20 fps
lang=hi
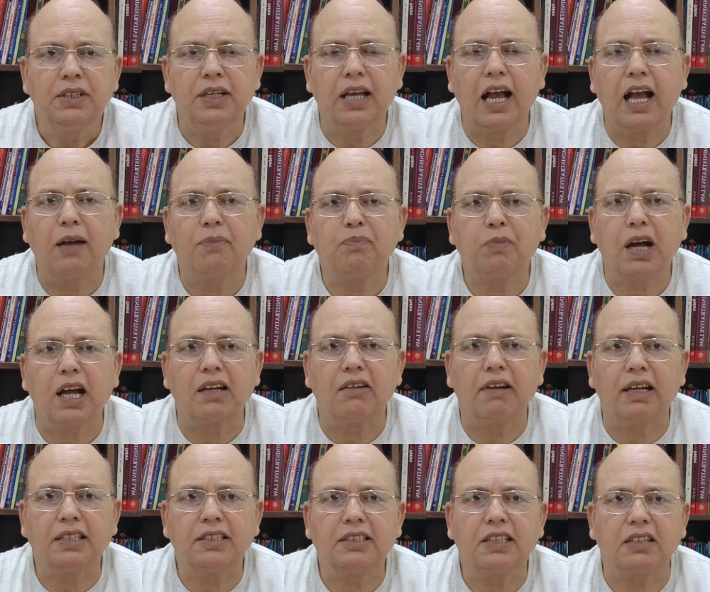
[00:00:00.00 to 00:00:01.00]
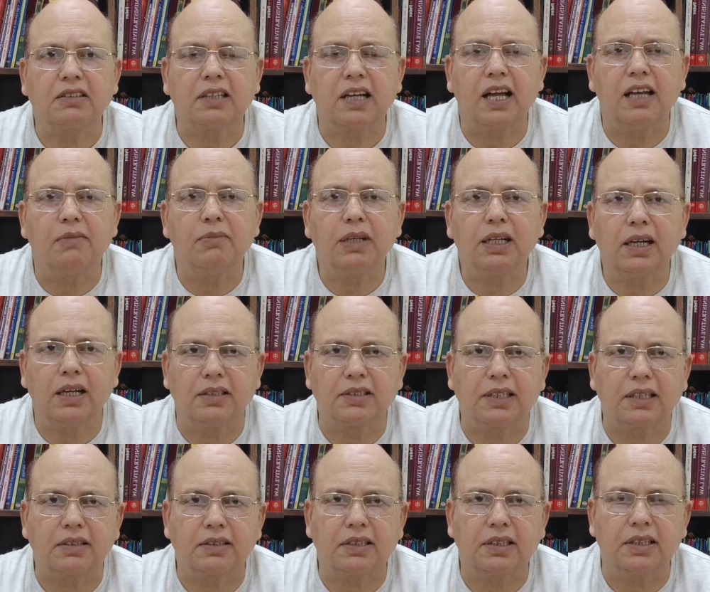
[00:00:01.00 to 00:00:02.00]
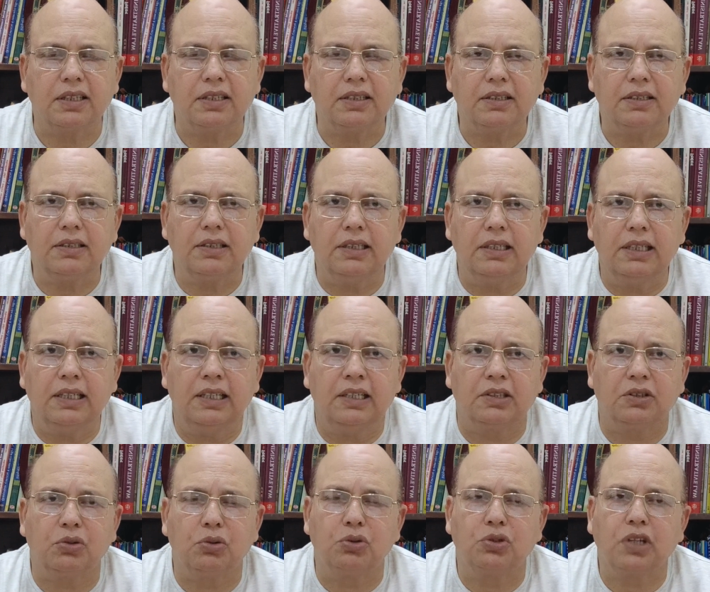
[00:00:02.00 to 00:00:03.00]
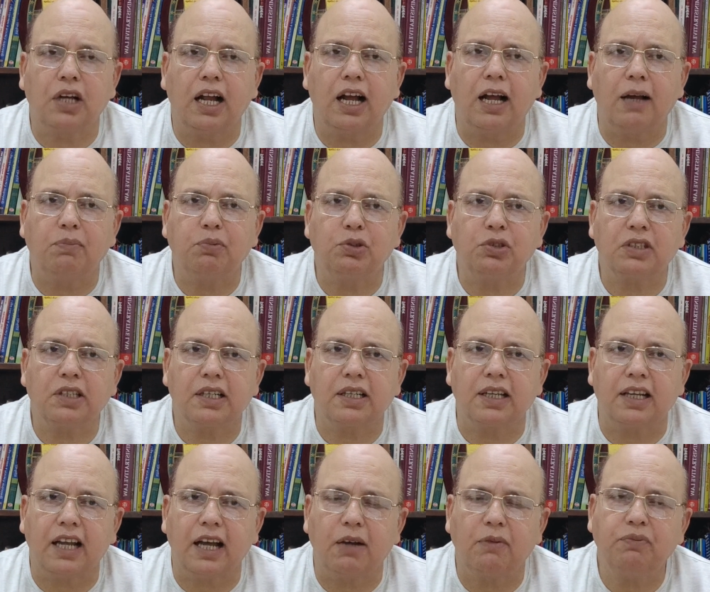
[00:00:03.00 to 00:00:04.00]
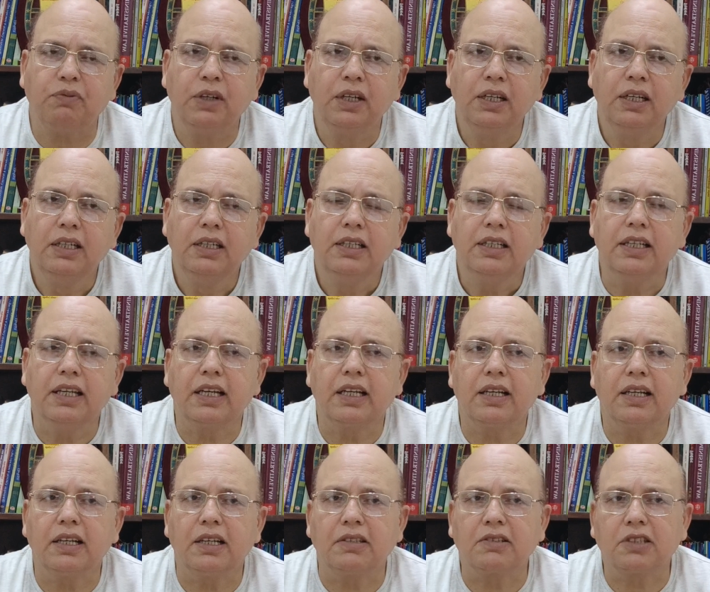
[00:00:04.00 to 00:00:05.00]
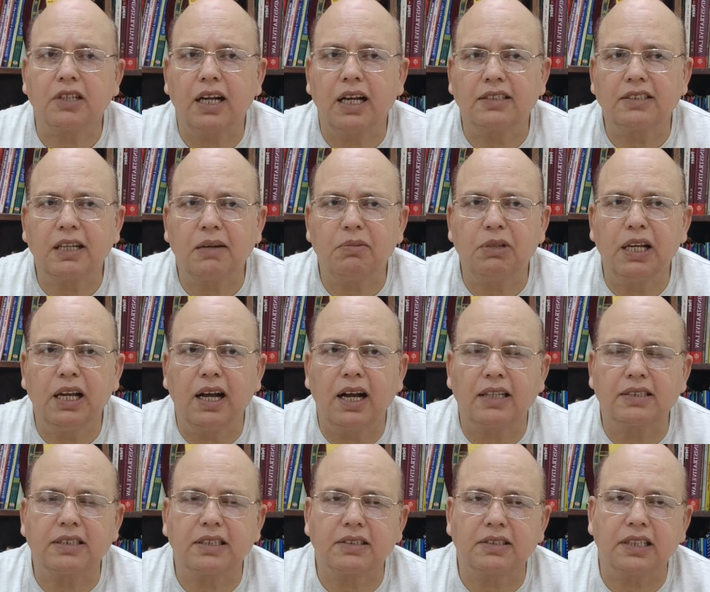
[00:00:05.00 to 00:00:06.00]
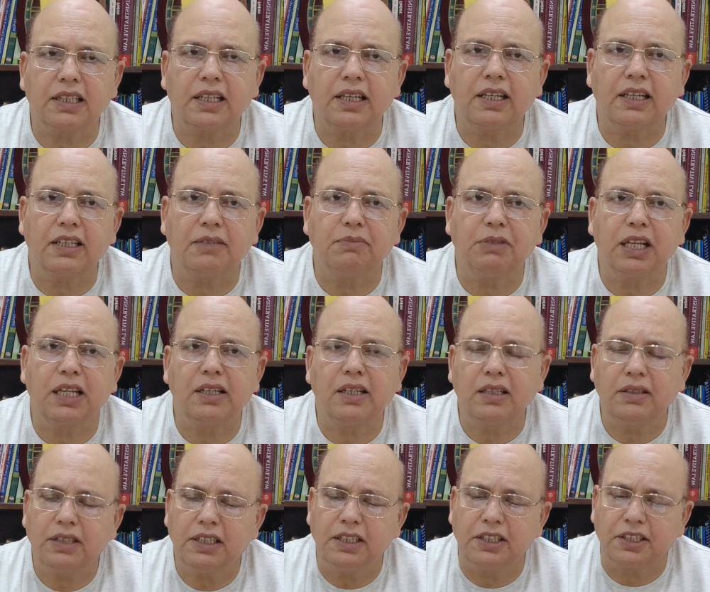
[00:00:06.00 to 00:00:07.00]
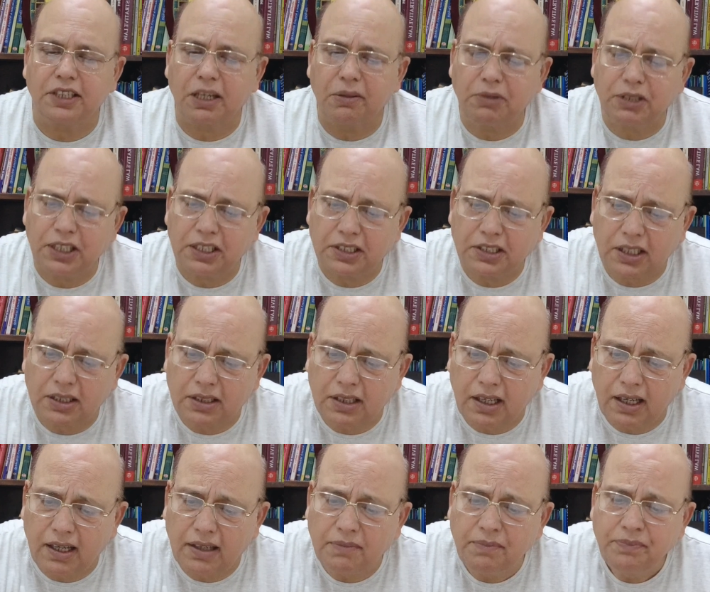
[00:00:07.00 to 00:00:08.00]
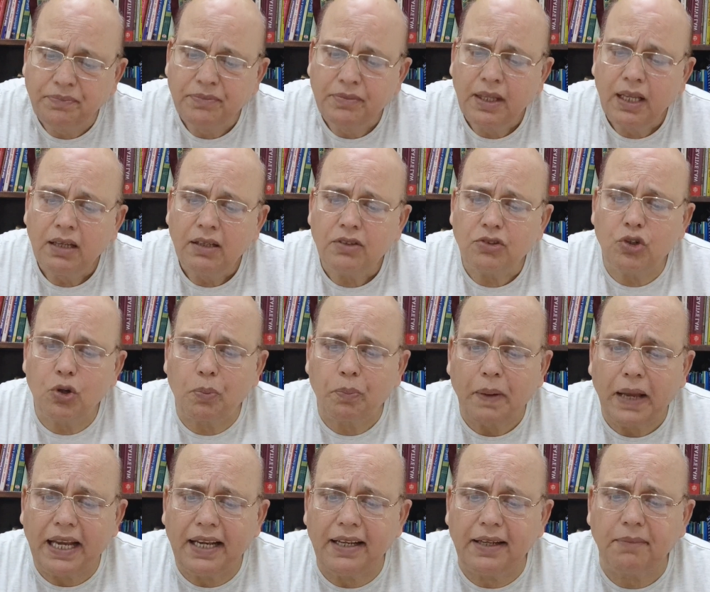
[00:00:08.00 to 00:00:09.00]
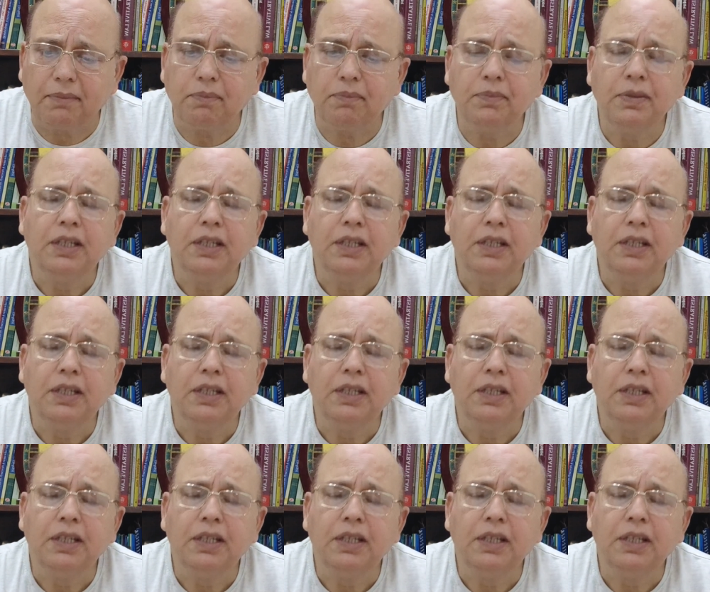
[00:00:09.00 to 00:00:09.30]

यह आप कार्यवाही तत्काल में कर सकते हैं दूसरा आप उसके खिलाफ एक इस्तगासा भी लगा सकते हैं क्रिमिनल इंटेमिडेशन का जो पहले